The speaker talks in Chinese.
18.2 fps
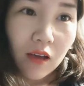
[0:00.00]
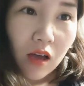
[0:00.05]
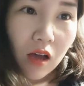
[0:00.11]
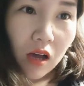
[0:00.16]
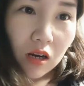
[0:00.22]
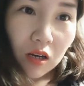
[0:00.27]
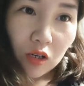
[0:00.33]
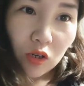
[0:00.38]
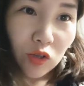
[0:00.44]

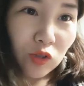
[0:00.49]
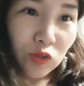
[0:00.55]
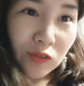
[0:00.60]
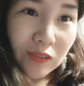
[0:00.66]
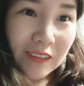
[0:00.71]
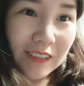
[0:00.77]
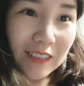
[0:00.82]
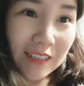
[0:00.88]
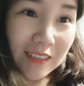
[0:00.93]

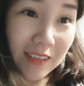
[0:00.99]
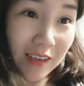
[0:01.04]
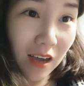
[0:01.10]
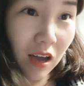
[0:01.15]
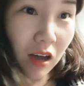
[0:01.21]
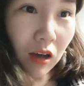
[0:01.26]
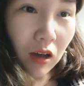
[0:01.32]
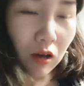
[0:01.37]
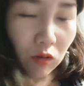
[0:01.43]
Hello， 大家
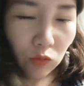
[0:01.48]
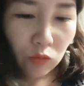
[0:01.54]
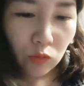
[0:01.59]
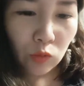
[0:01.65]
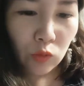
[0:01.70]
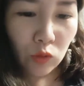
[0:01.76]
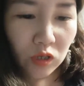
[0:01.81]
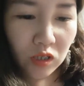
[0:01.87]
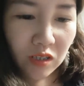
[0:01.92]
好，
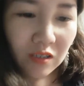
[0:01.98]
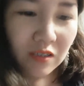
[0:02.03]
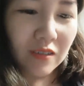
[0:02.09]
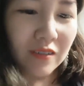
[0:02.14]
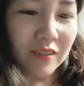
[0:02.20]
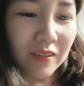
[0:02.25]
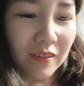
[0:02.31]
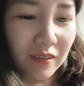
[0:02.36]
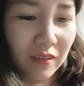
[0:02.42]
我
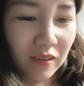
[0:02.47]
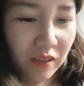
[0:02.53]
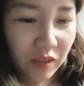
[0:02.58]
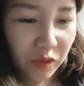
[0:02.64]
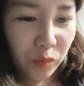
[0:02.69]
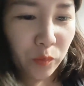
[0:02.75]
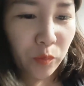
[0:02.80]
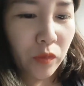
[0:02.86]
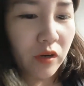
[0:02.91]
是
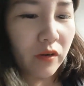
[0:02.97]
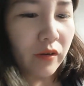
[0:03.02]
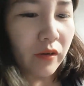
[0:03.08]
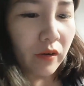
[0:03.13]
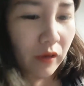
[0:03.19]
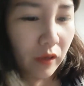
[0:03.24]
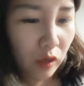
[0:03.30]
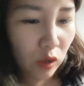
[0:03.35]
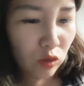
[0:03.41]
灵妹儿
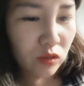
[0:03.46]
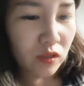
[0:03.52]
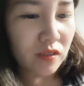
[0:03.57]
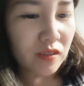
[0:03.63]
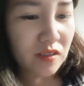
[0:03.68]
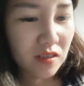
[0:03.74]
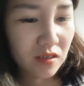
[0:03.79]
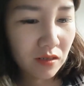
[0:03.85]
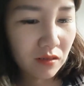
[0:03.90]
聊
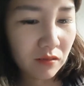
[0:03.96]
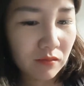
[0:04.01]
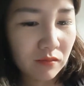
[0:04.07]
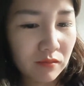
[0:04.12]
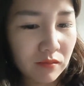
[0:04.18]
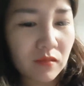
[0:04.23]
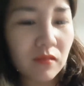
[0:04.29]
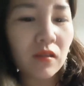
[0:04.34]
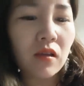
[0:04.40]
人
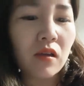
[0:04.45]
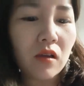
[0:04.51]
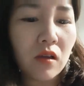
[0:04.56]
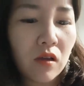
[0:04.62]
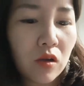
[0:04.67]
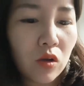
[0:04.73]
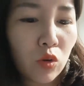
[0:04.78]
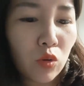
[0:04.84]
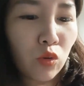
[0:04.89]
生。
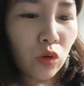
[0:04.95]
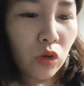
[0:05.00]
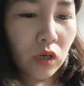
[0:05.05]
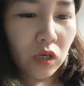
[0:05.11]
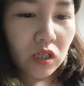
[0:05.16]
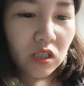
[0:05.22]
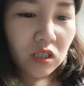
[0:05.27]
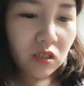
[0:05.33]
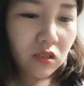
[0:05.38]

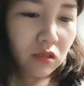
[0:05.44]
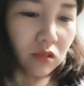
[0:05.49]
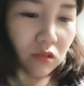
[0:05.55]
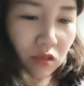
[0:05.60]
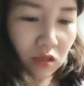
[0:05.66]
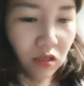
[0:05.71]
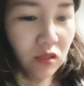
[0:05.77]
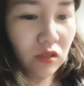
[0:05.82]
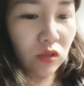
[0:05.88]
我正
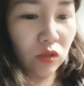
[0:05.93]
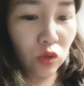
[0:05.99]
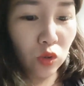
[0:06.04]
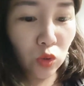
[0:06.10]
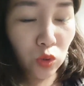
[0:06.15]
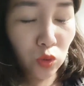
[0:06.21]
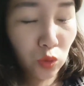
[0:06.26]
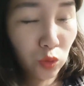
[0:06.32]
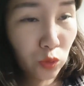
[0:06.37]
式
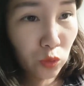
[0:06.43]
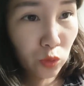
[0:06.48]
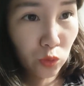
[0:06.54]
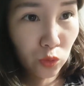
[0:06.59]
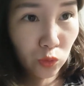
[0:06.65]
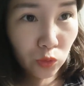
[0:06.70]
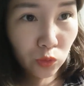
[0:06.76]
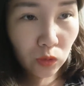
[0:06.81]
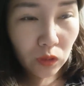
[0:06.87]
入
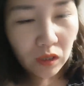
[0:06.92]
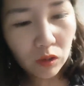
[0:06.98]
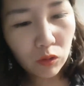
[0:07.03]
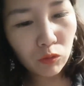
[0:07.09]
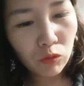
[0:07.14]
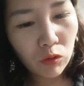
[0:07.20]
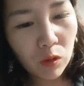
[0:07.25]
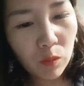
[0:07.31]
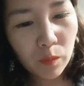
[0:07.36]
驻了
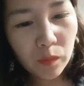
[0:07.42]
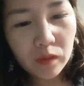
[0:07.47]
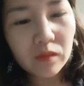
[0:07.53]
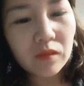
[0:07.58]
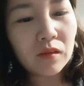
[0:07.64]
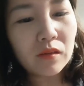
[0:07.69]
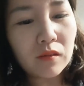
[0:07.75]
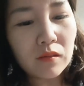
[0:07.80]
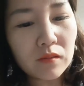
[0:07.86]
我们
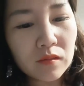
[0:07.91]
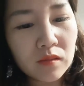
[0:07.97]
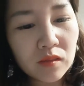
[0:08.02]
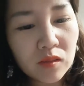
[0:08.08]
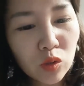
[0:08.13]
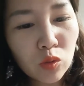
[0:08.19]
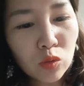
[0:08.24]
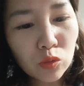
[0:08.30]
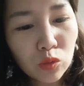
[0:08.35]
的
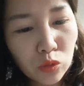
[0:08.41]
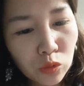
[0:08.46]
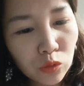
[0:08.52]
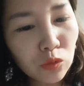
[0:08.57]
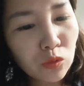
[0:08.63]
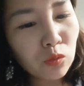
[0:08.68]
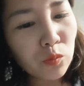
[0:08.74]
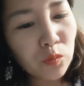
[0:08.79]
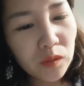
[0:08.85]

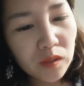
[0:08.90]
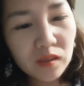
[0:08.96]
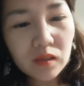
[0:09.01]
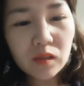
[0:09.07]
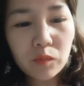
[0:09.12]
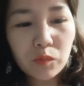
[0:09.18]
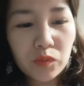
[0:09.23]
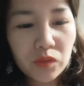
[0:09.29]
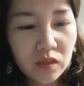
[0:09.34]
YouTube
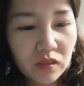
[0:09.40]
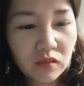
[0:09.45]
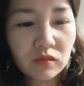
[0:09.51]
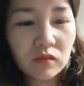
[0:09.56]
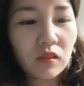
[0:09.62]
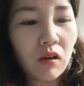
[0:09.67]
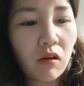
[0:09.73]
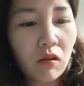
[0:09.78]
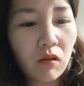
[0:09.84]
的
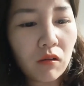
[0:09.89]
频道，